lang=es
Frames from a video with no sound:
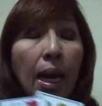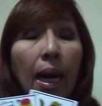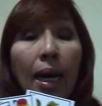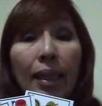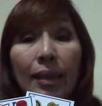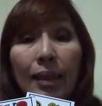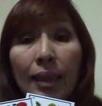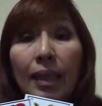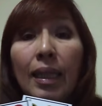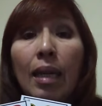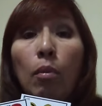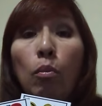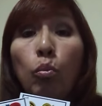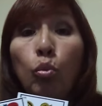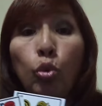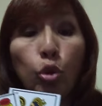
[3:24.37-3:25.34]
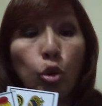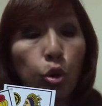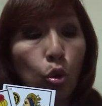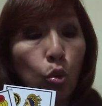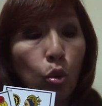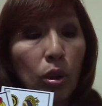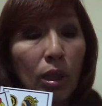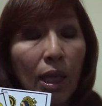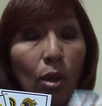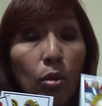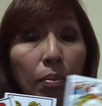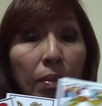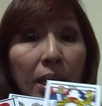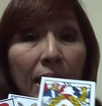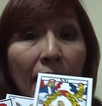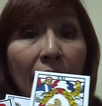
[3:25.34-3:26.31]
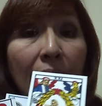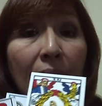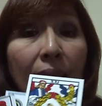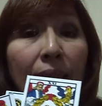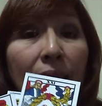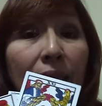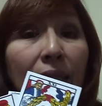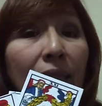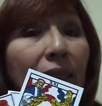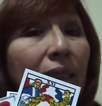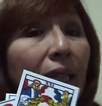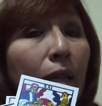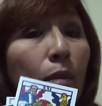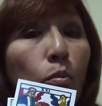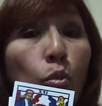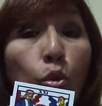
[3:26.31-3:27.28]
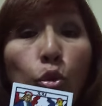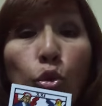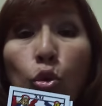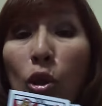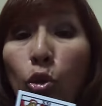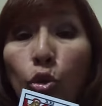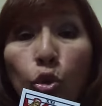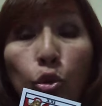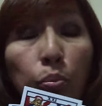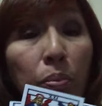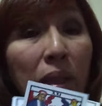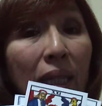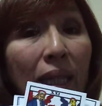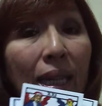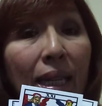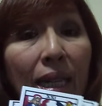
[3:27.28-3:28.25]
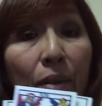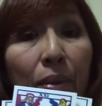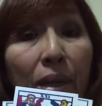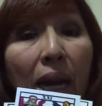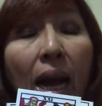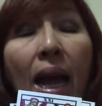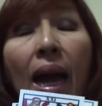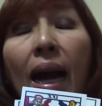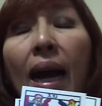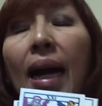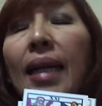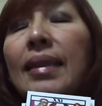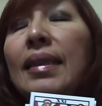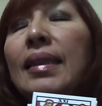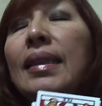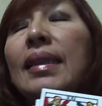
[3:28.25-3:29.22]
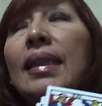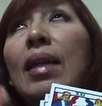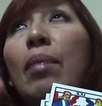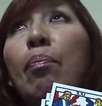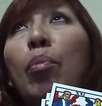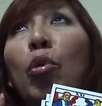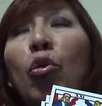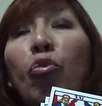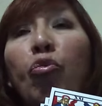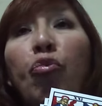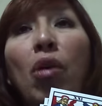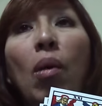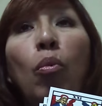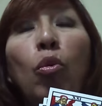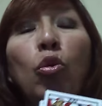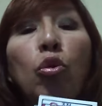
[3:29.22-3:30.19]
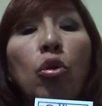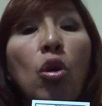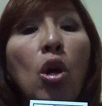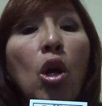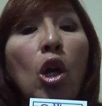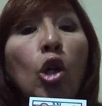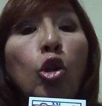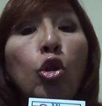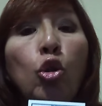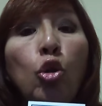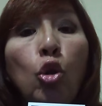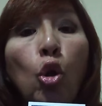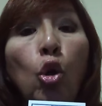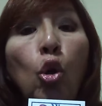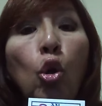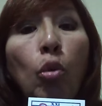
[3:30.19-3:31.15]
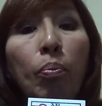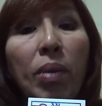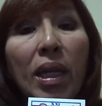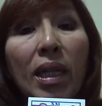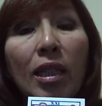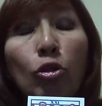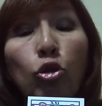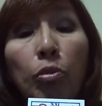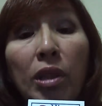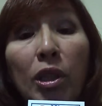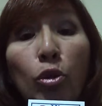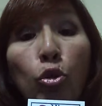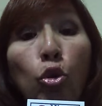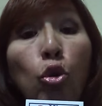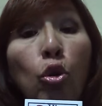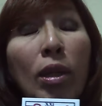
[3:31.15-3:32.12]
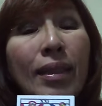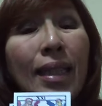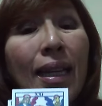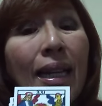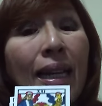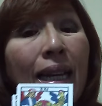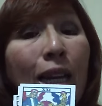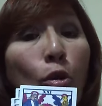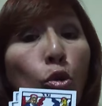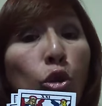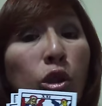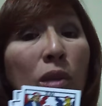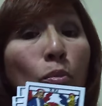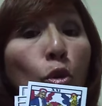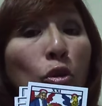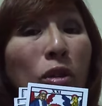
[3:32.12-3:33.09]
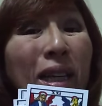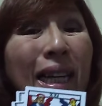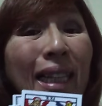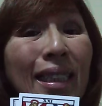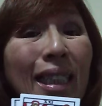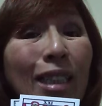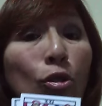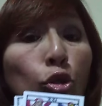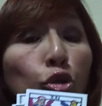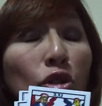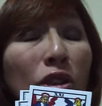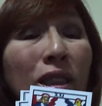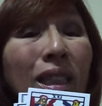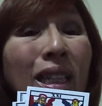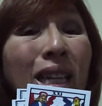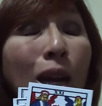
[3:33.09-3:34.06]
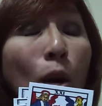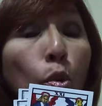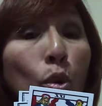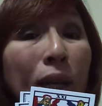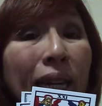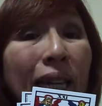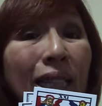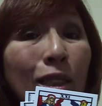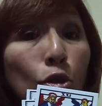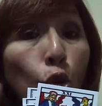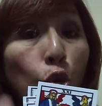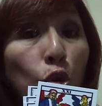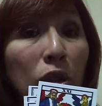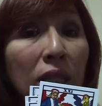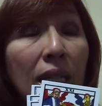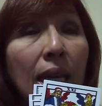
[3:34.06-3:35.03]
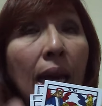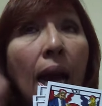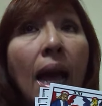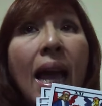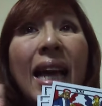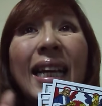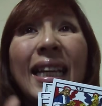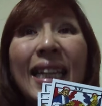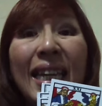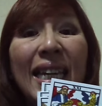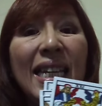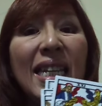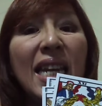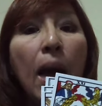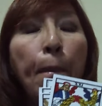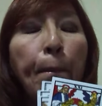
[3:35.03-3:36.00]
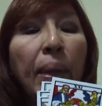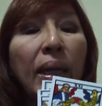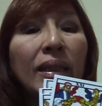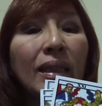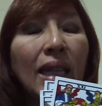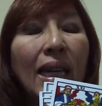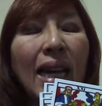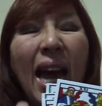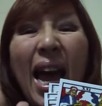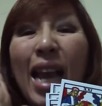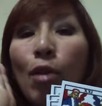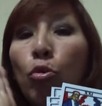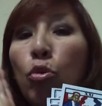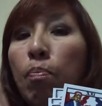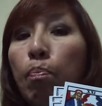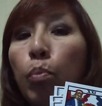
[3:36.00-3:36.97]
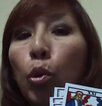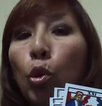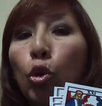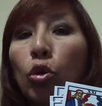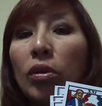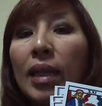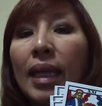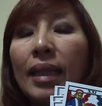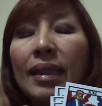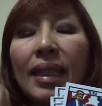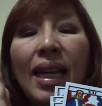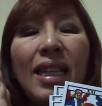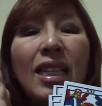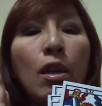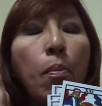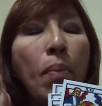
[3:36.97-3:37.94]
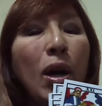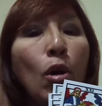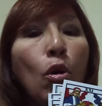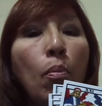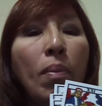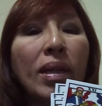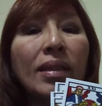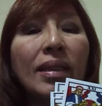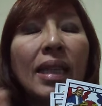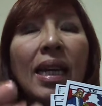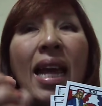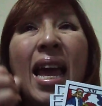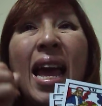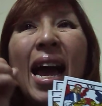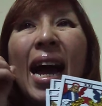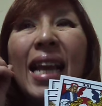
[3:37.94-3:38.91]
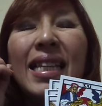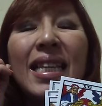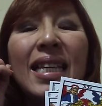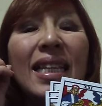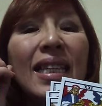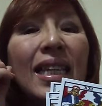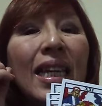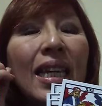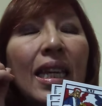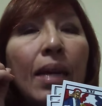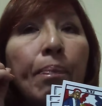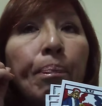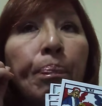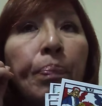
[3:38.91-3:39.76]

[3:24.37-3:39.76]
Así que mucho cuidado. Mira, tienes el mundo a tus pies, Libra. Así que por favor, no lo pierdas. Sobre todo los que están en el último decanato tienen laureles hoy día. ¿Qué irá a pasar? Algo importante, alguien va a conversar, alguien quiere